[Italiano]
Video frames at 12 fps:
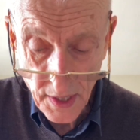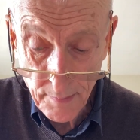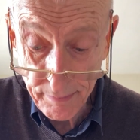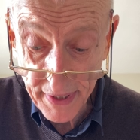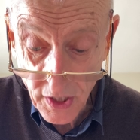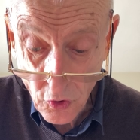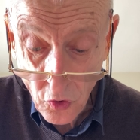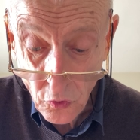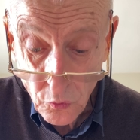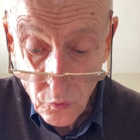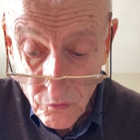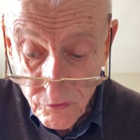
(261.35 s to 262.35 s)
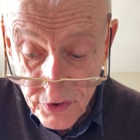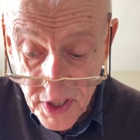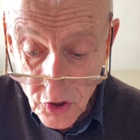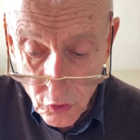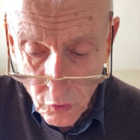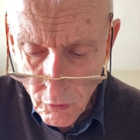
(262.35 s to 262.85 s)
Però un
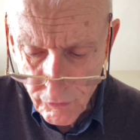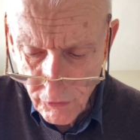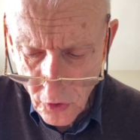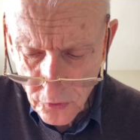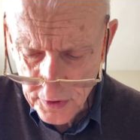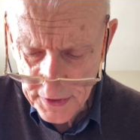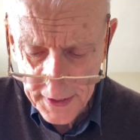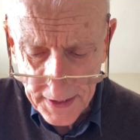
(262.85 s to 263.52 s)
vincolo forte